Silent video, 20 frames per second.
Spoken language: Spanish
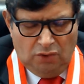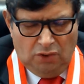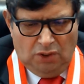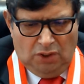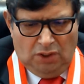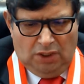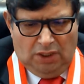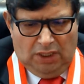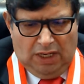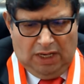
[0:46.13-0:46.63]

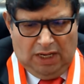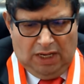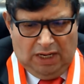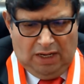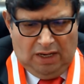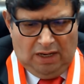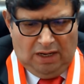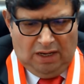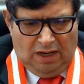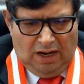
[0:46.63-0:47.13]
en
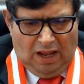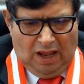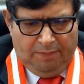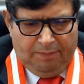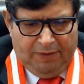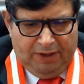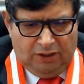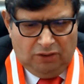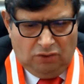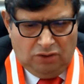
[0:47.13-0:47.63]
agravio del
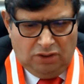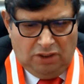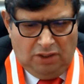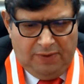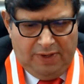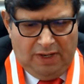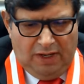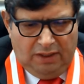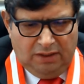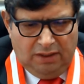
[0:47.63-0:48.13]

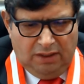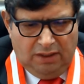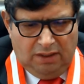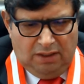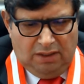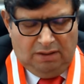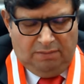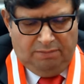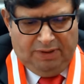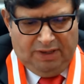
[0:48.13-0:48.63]
Estado
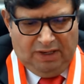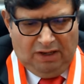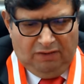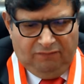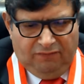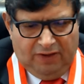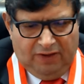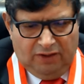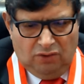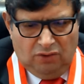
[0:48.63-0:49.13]
en
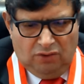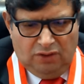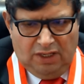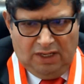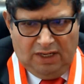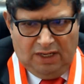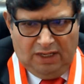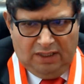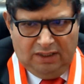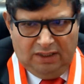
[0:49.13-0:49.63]

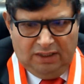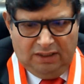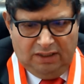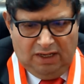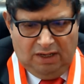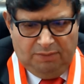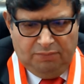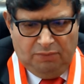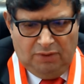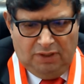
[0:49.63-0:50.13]
cuanto
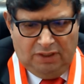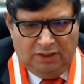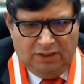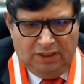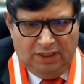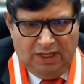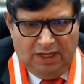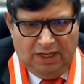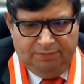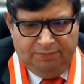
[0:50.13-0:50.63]
al
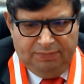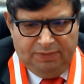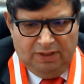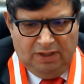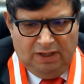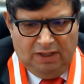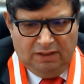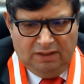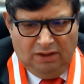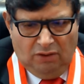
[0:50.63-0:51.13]
aspecto
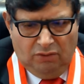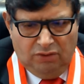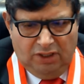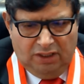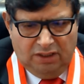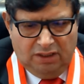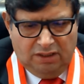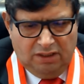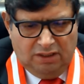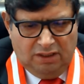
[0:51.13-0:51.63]
civil.
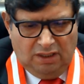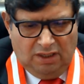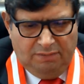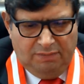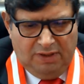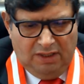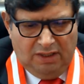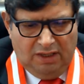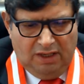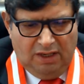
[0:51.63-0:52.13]

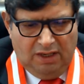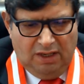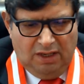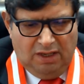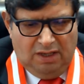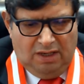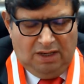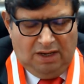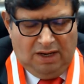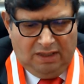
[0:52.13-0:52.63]
Para
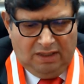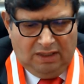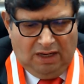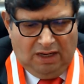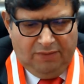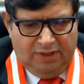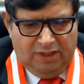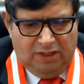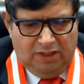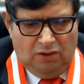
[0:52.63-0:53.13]
efectos de
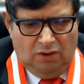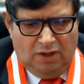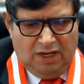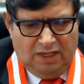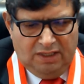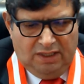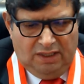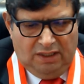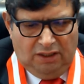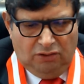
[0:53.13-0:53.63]
garantizar la
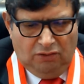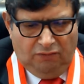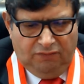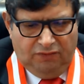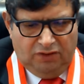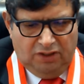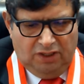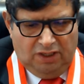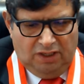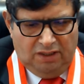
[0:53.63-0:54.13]
publicidad,
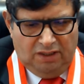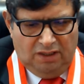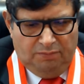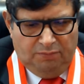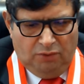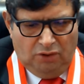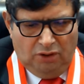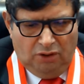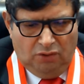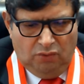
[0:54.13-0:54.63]
esta
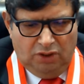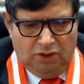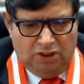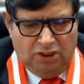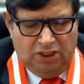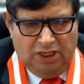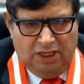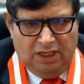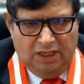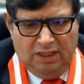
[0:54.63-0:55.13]
audiencia se
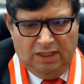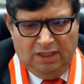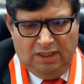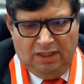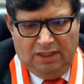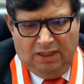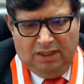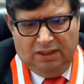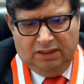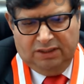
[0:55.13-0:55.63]

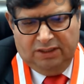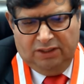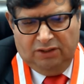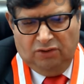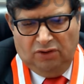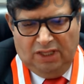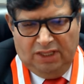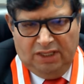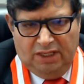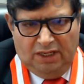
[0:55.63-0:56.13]
transmite
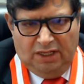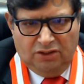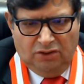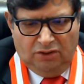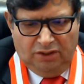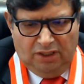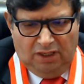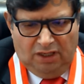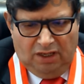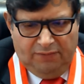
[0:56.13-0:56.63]
a través de
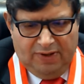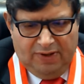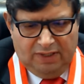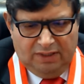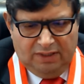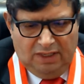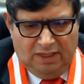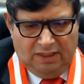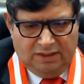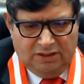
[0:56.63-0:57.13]
los
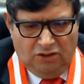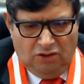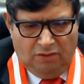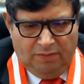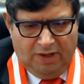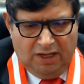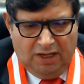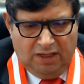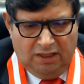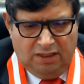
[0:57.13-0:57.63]
canales
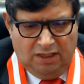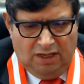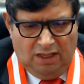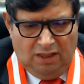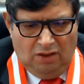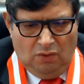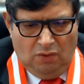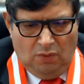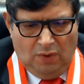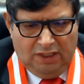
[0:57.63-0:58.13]
oficiales del Poder
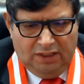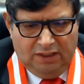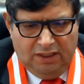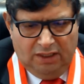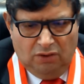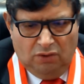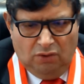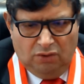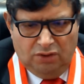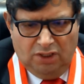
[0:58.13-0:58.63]
Judicial